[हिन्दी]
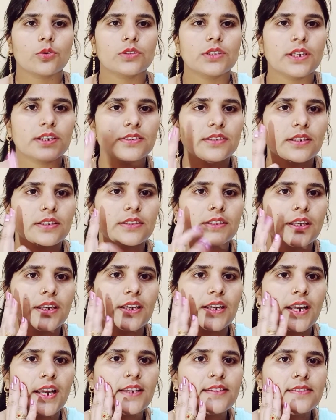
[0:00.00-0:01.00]
तो देख
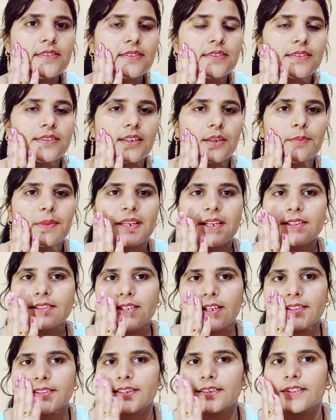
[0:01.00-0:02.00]
सकते हैं गाइस कि
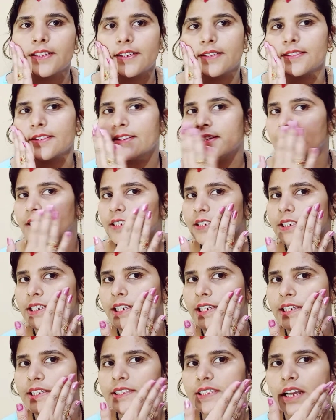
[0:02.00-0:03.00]
मैंने इसे अच्छी तरह से
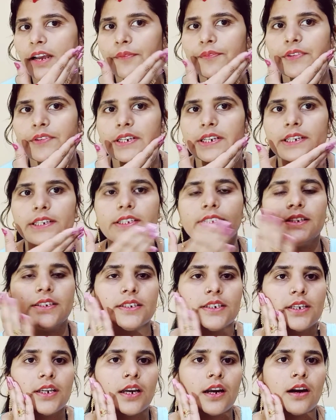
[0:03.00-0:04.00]
क्लीन कर ली साफ कर
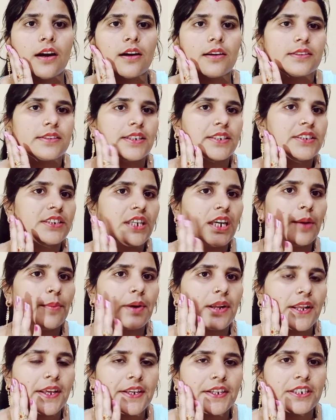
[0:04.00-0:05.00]
ली और
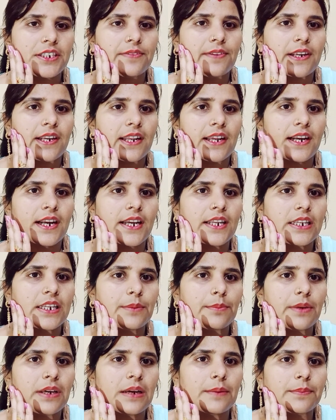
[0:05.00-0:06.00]
देखिए हमारा एक ही बार
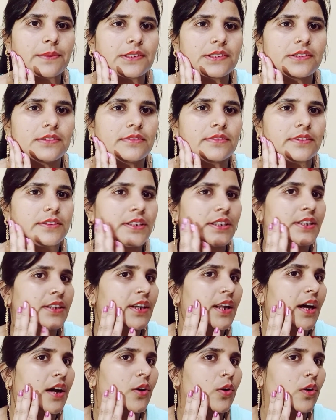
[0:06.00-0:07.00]
लगाने में आपका
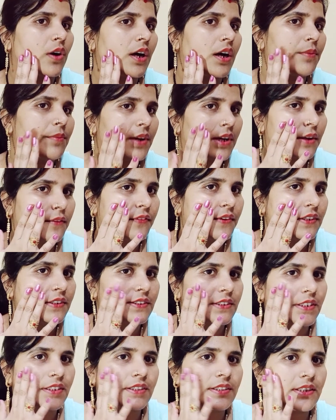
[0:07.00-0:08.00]
दिख रहा होगा हमारा
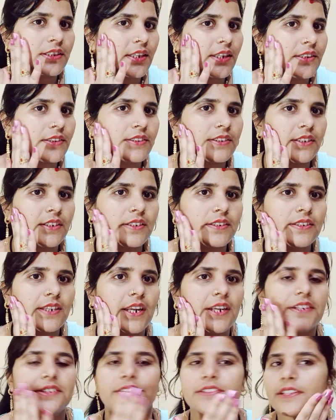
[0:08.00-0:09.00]
फेस कितना
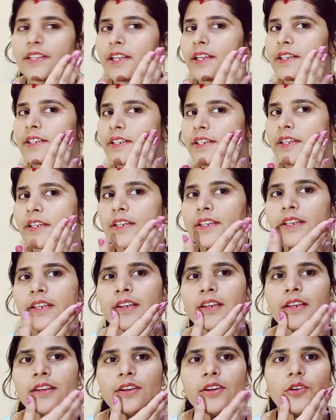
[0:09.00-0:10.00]
स्किन टाइट सी लग
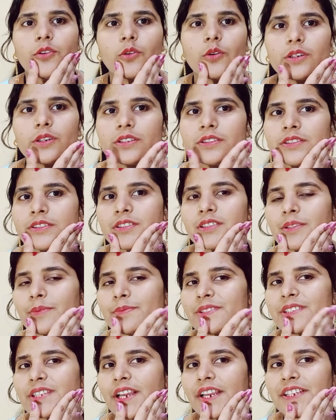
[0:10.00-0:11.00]
रही है और
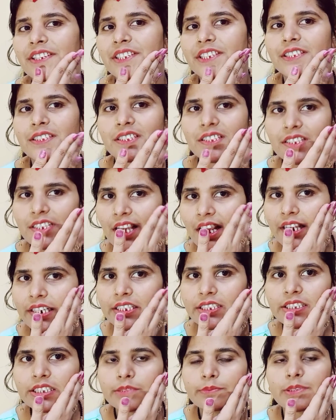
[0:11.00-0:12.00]
एकदम शाइनिंग
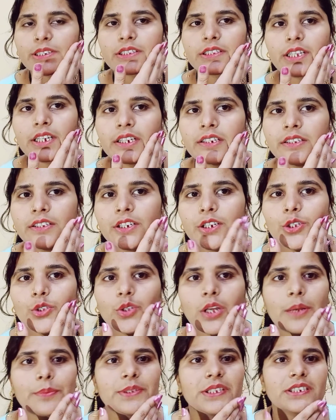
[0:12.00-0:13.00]
सी आ रही है चमकदार
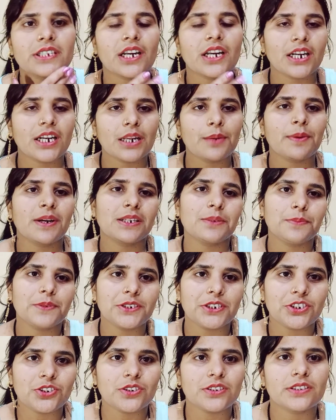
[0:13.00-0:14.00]
तो आप देख अगर
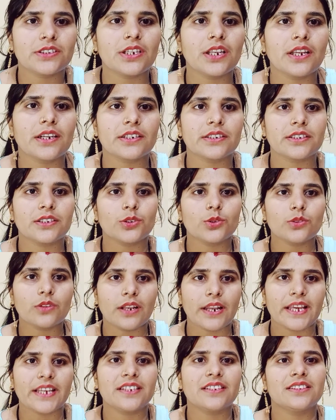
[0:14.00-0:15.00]
हमारी वीडियो अच्छी लग
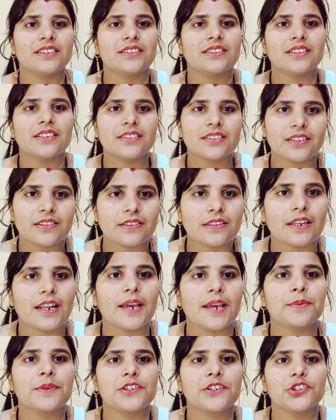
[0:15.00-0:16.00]
रही हो तो लाइक कीजिए
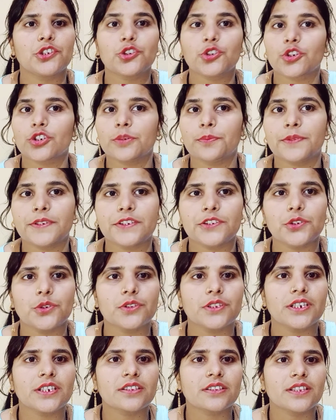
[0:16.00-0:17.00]
सब्सक्राइब कीजिए क्योंकि
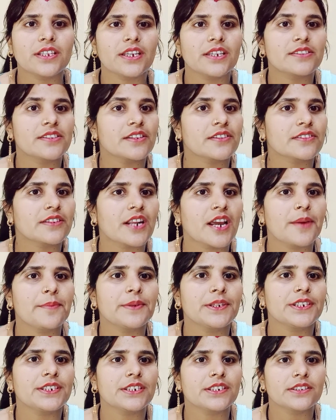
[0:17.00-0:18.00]
वीडियो देखते हैं
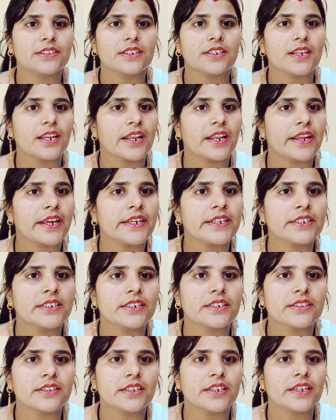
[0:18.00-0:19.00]
सब्सक्राइब नहीं करते हैं ना
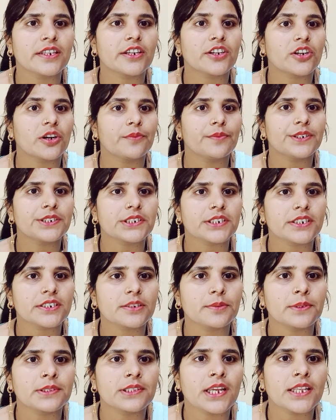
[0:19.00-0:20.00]
लाइक करते हैं ना
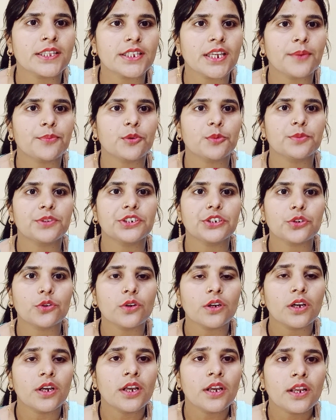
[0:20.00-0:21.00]
कमेंट करके बताते हैं आपको
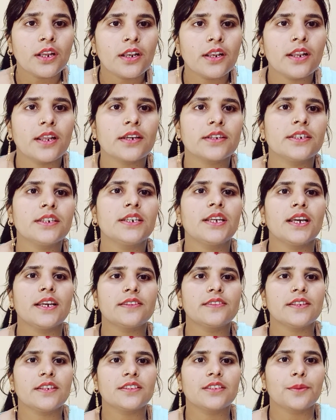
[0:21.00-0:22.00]
वीडियो लगी
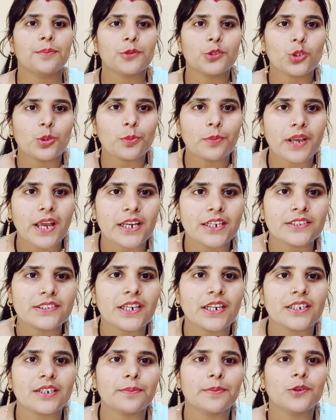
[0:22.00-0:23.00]
कैसे तभी तो मैं
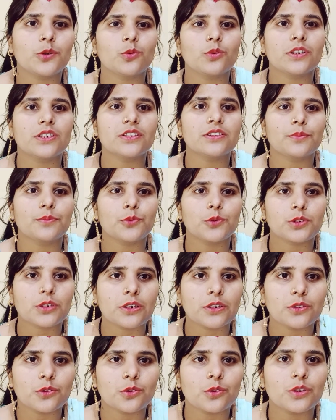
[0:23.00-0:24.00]
आगे जाके बढ़ूंगी
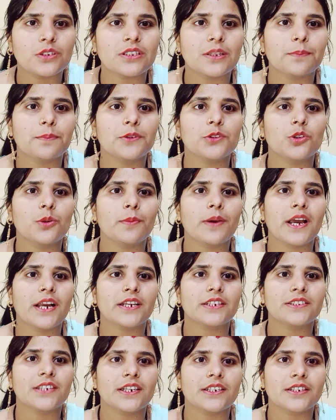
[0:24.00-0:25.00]
सपोर्ट करोगे तभी तो
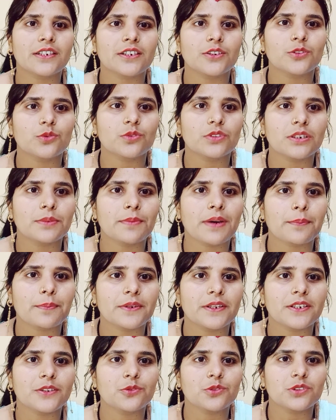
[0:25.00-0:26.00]
मैं आगे जाके करूँगी
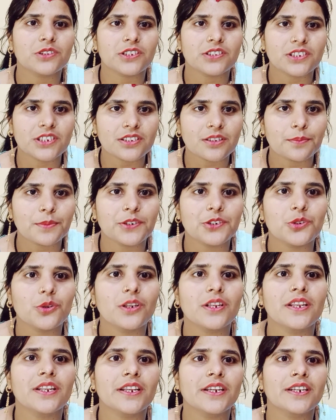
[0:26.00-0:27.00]
मैं आपके लिए कुछ अच्छा सा
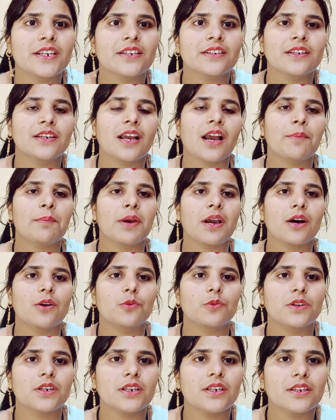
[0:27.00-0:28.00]
वीडियो ले ले करके
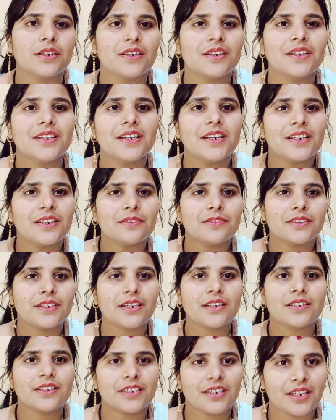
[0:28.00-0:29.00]
मैं आऊँगी
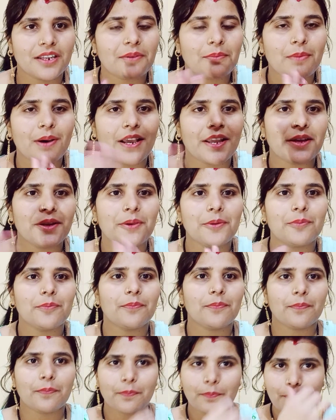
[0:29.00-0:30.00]
टेक केयर बाय